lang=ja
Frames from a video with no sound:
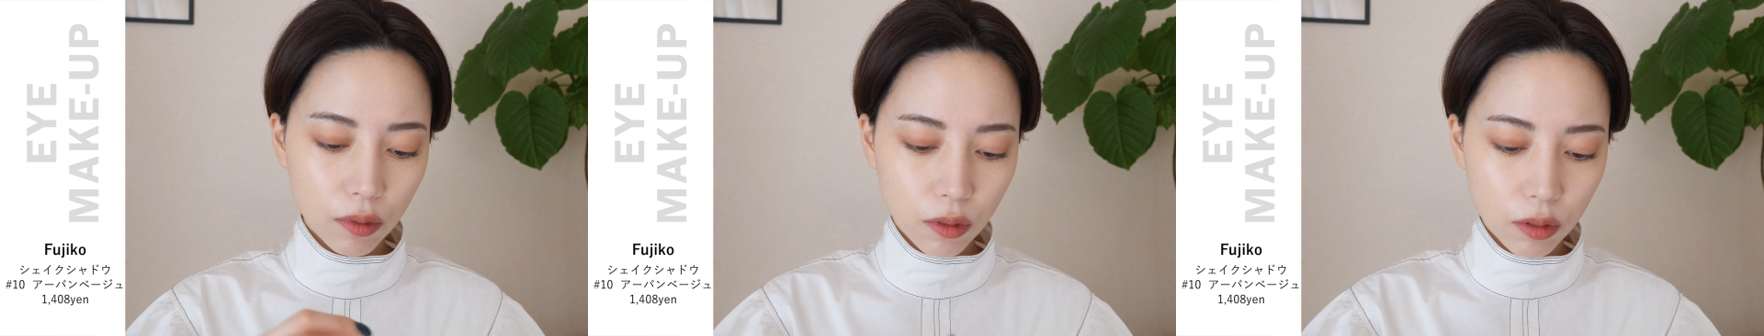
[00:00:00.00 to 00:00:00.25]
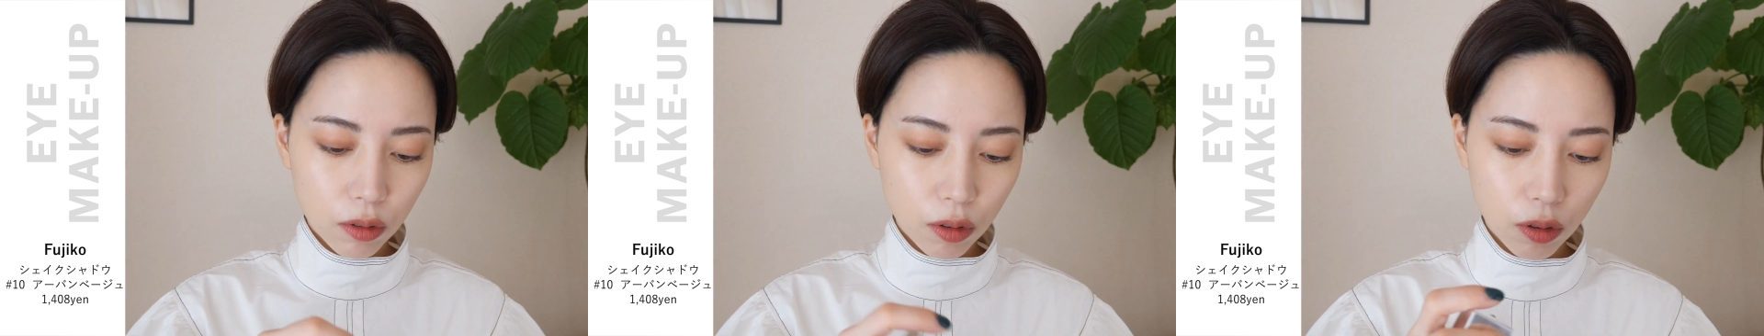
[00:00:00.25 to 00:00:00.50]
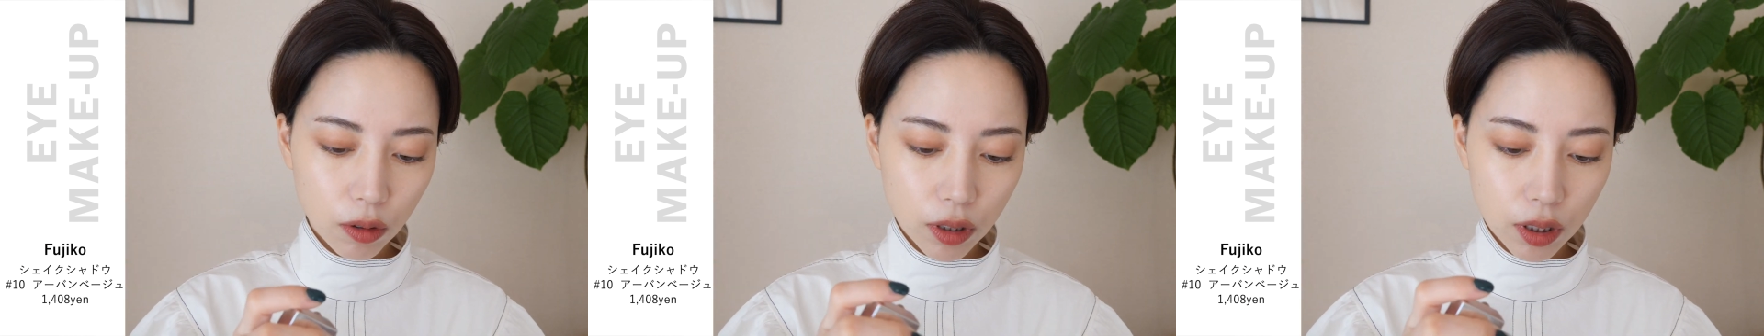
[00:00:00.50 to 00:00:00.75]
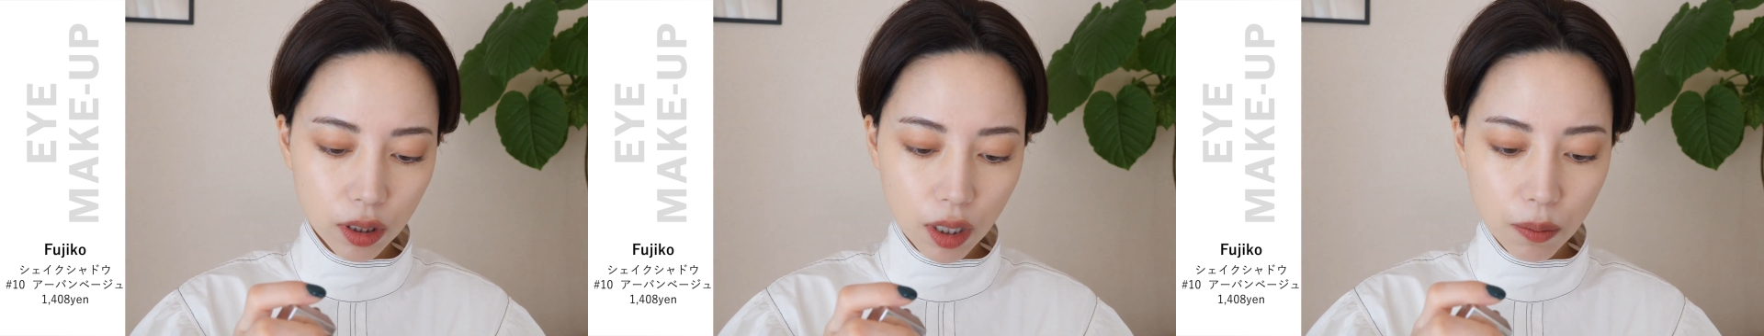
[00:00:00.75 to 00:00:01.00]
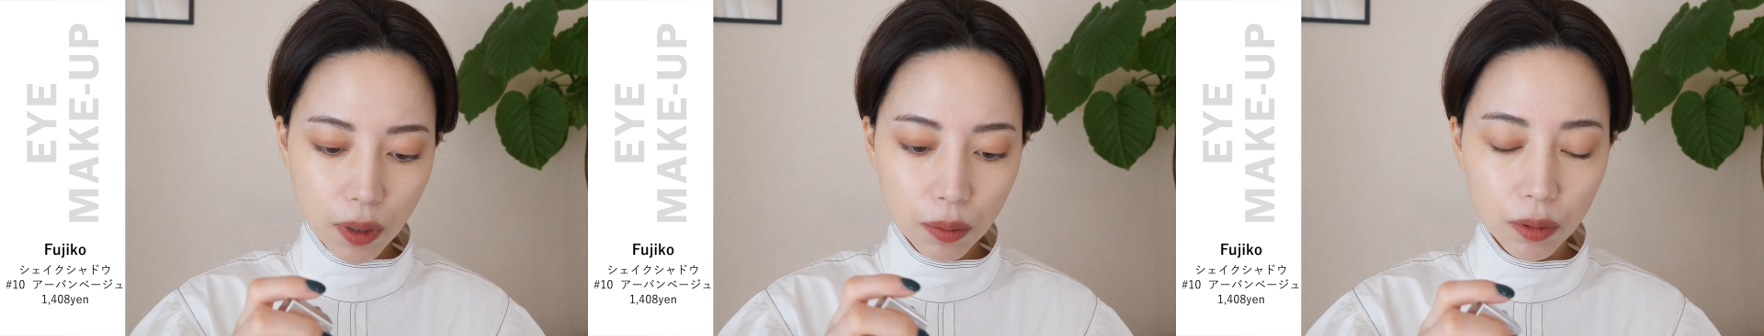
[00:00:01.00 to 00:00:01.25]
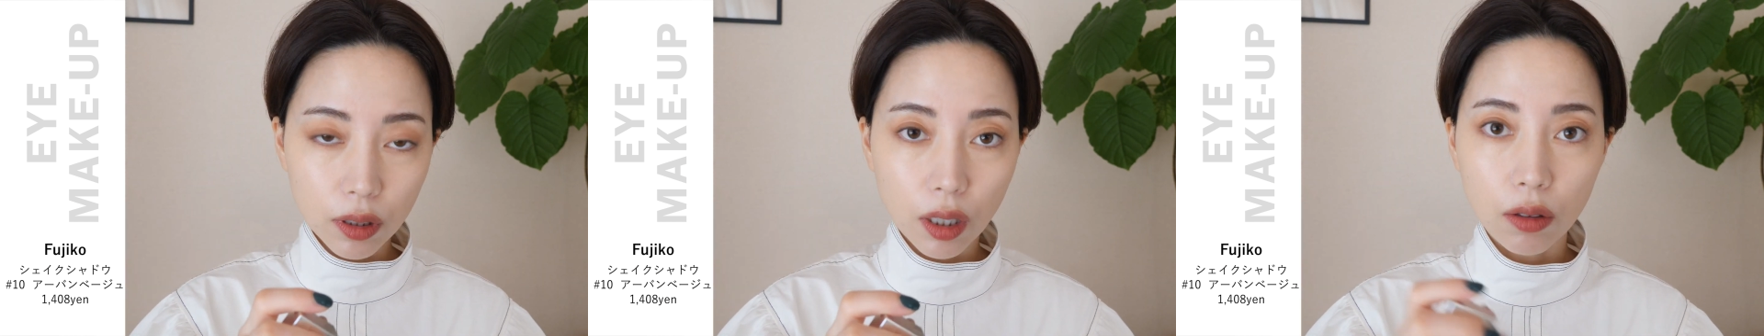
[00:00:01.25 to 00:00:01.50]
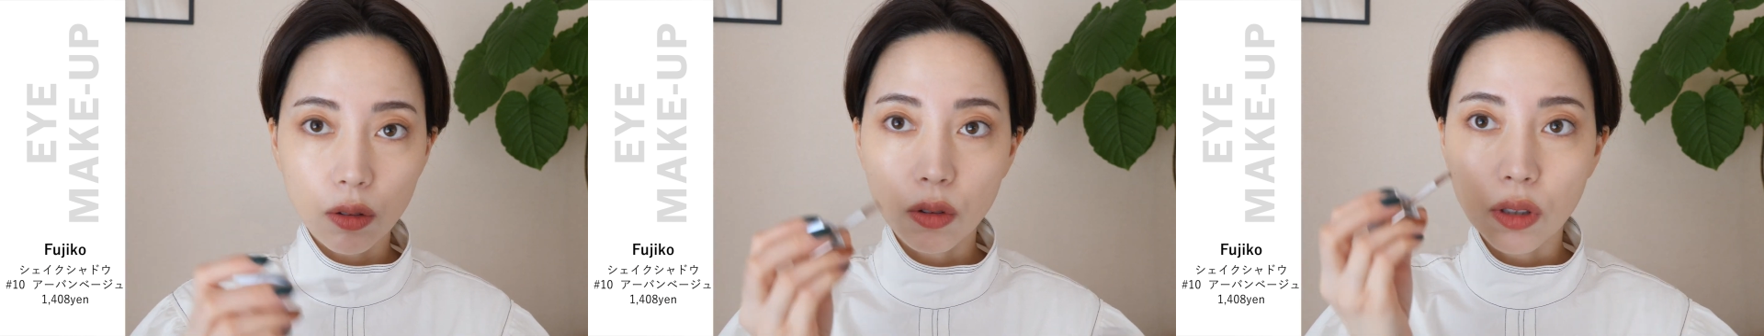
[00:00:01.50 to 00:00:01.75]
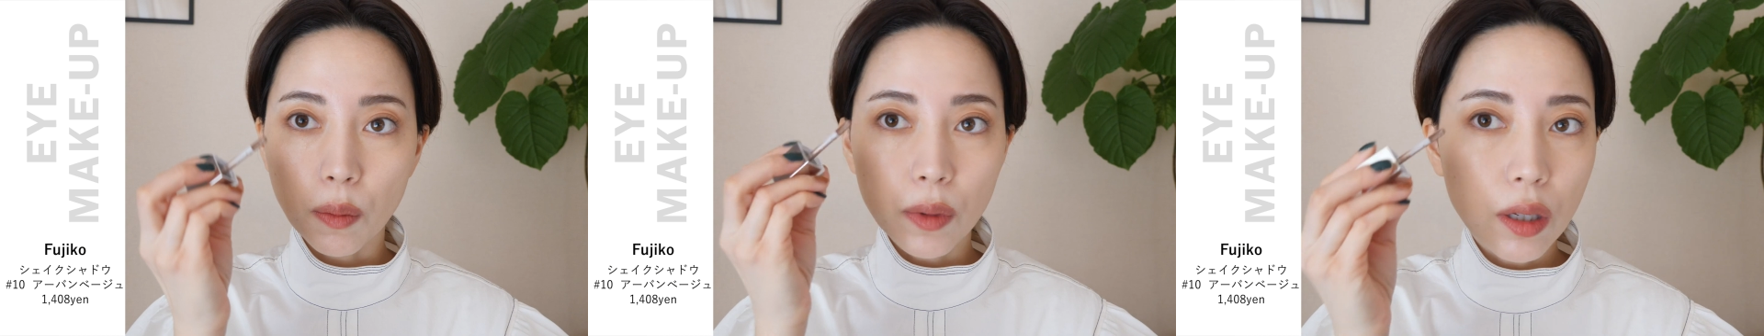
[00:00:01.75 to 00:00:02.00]
この下まぶたの
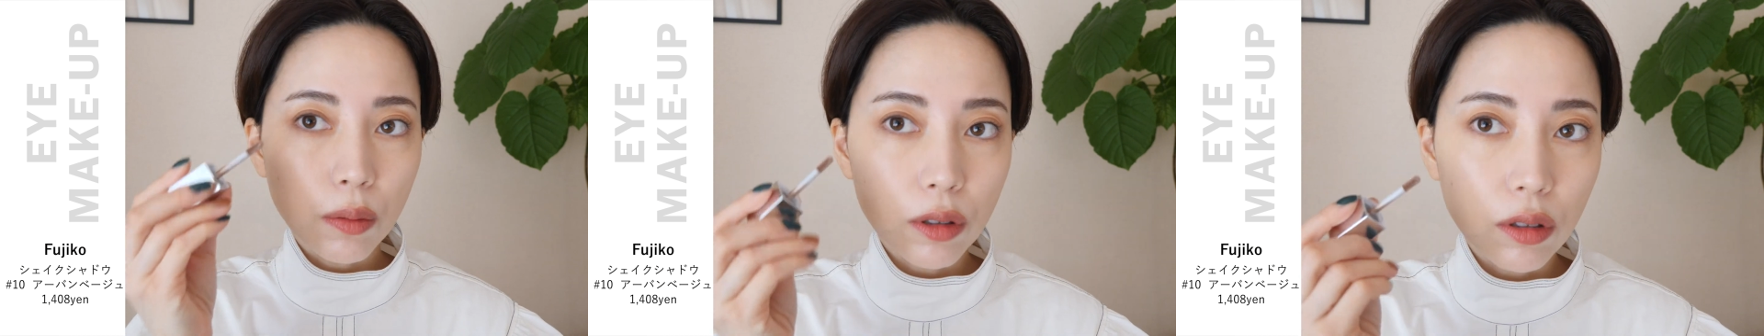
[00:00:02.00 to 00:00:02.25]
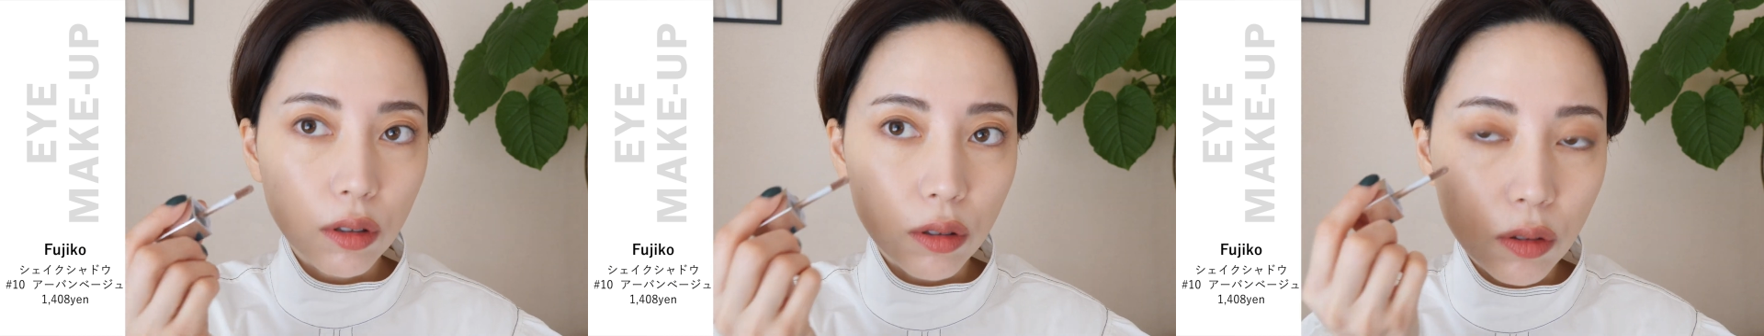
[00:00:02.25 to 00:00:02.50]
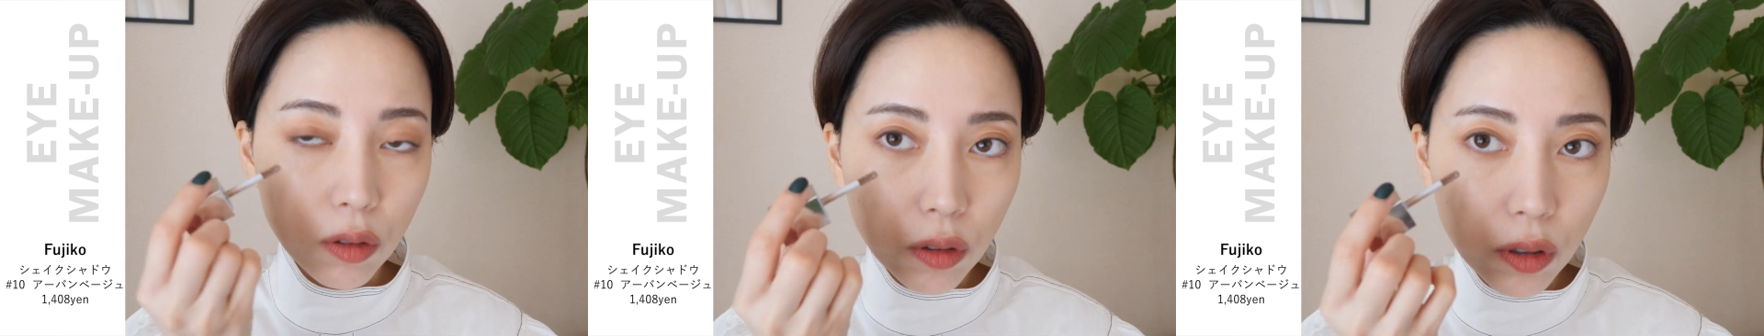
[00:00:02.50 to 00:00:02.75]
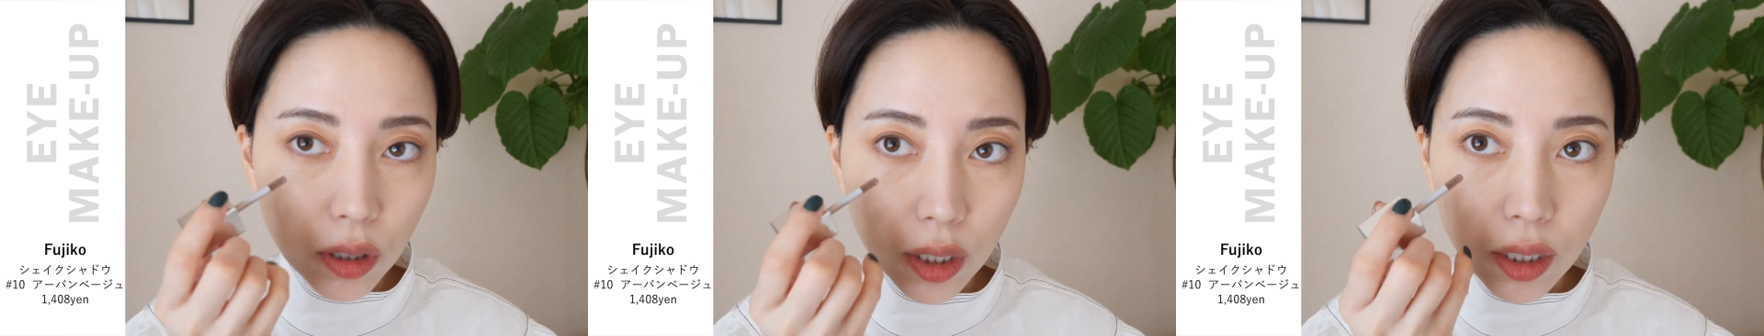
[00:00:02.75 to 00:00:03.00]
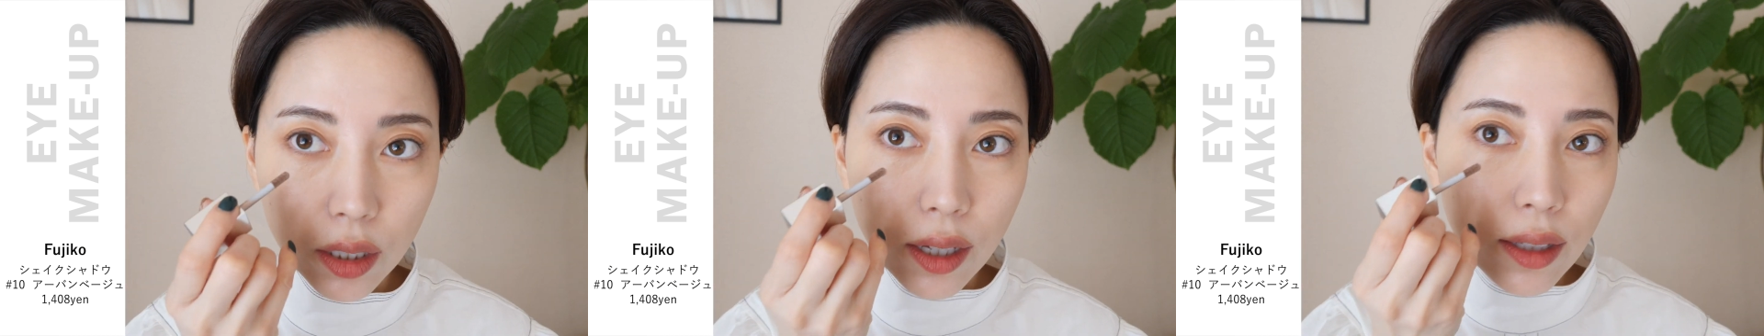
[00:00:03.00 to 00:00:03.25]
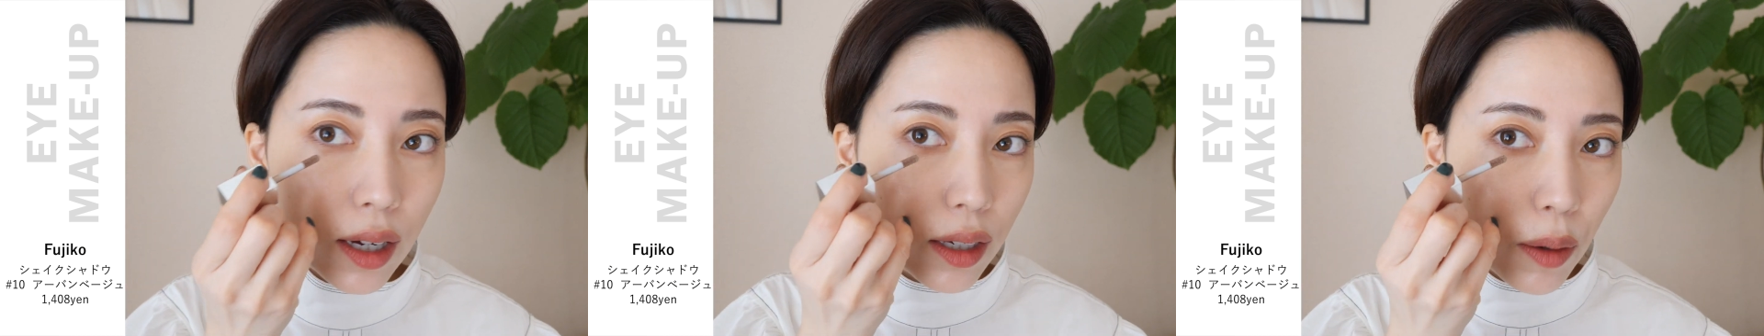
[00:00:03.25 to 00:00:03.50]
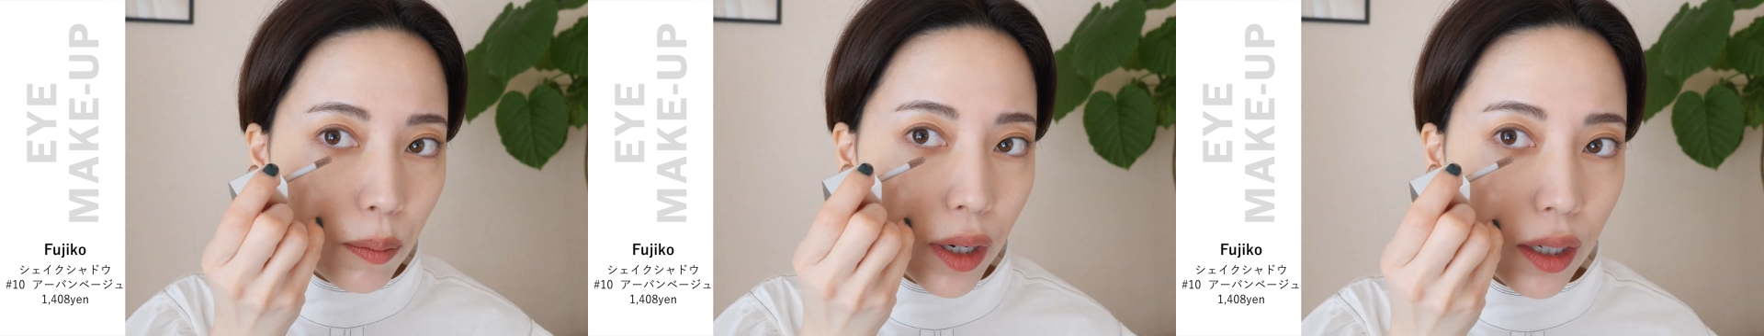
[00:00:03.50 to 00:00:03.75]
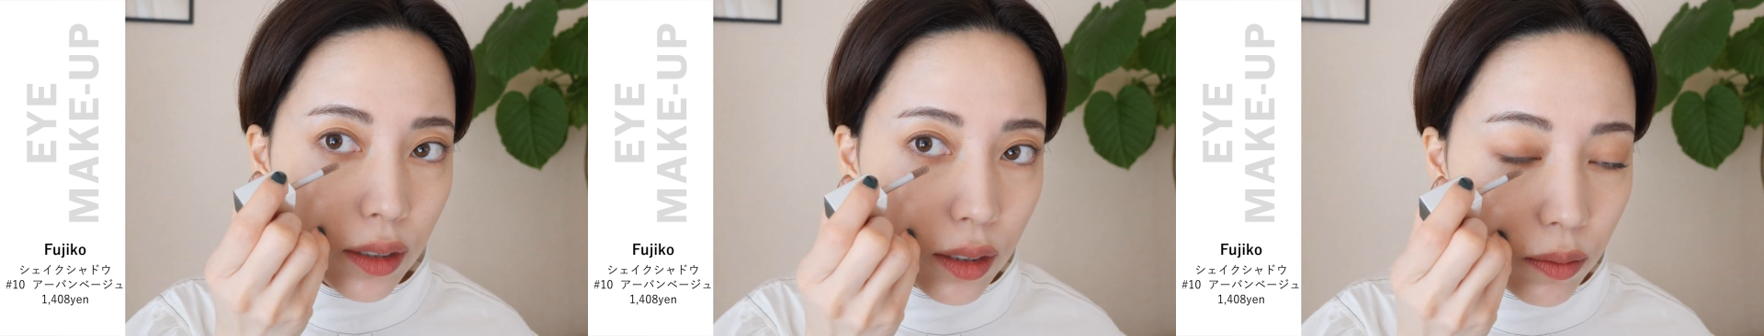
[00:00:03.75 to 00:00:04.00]
涙袋のところに入れてあげ
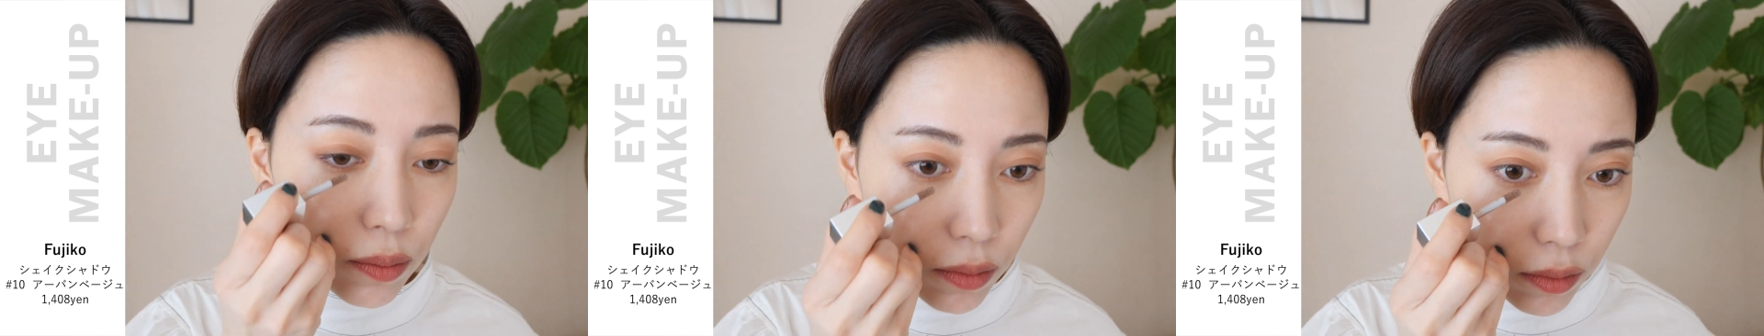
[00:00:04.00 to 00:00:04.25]
ます